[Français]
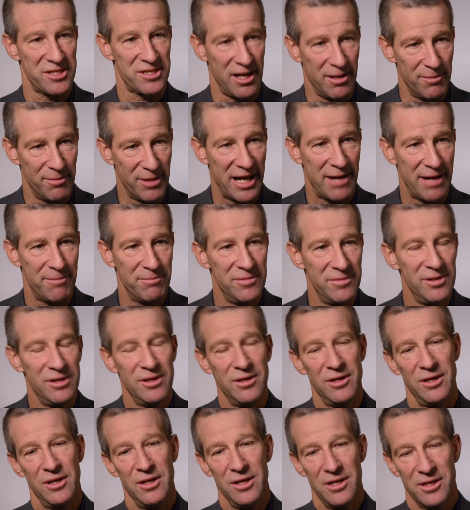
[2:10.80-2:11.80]
semblable
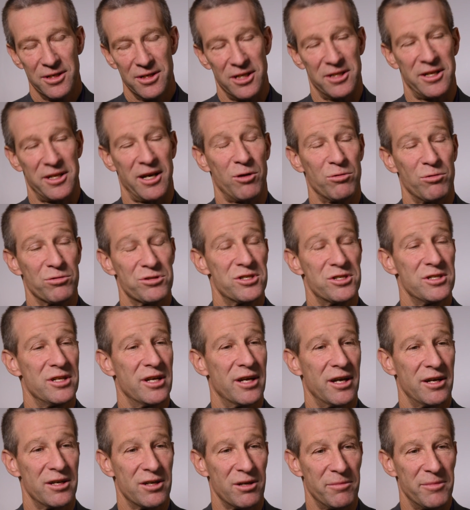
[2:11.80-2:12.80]
qui était
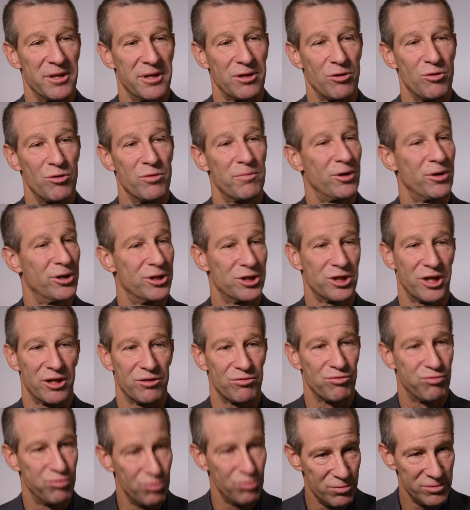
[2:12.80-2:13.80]
considéré comme étant un projet
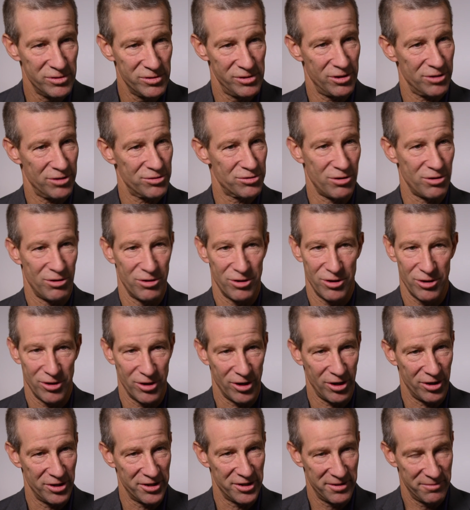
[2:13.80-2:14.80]
de fou lorsqu'on
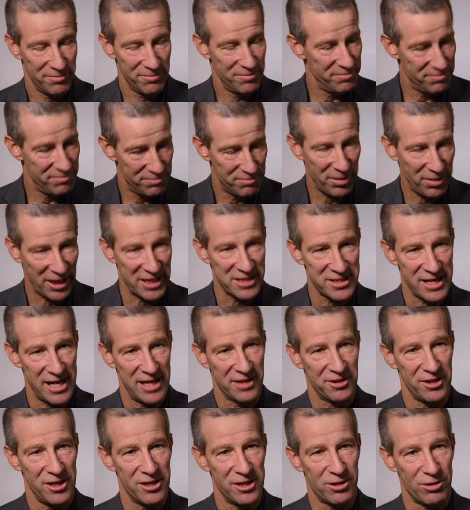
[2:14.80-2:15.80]
leur a
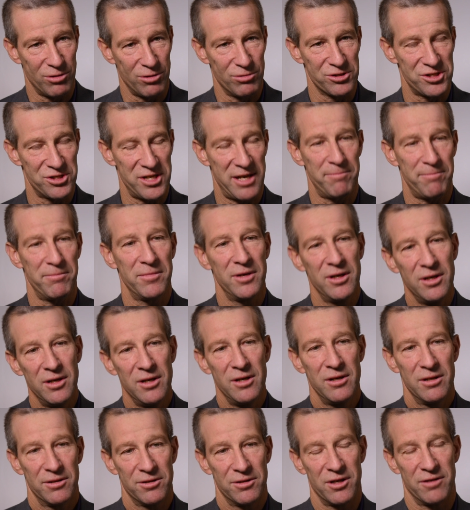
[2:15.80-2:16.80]
présenté le concept
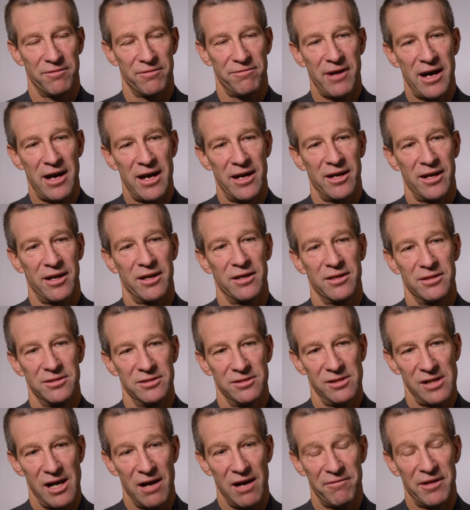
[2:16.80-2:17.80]
de faire,
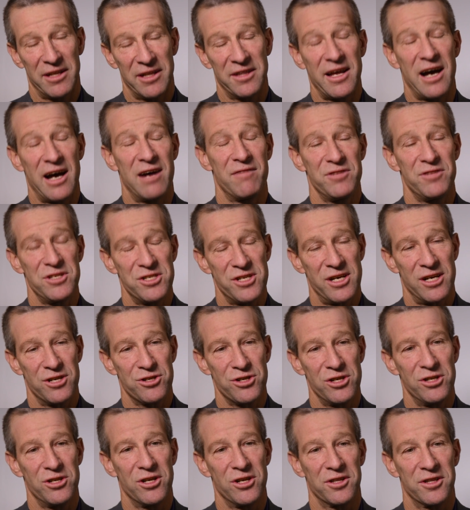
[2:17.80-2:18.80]
en fait,
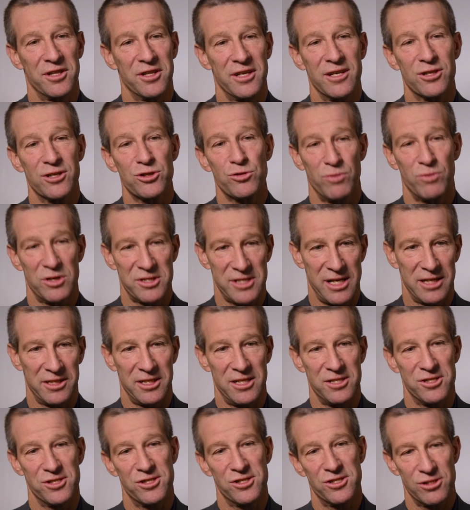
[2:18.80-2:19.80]
d'envisager de tenir
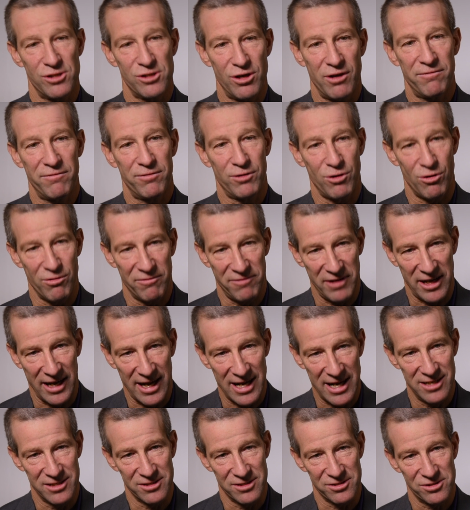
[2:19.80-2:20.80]
79
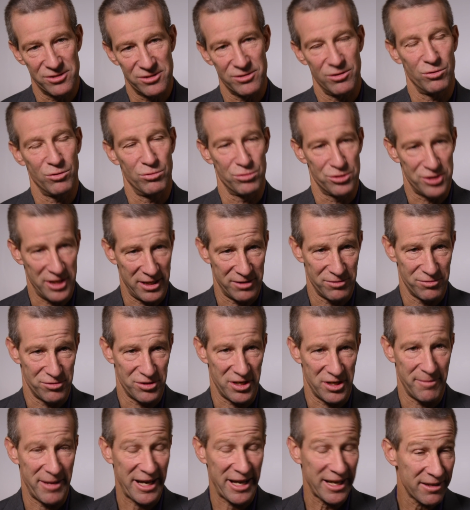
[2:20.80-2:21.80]
conférences au centre
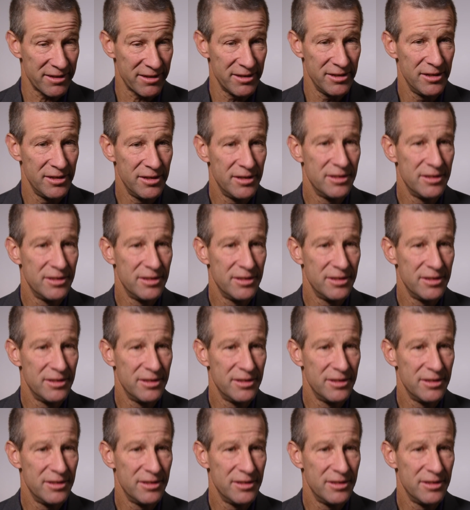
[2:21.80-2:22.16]
du Québec,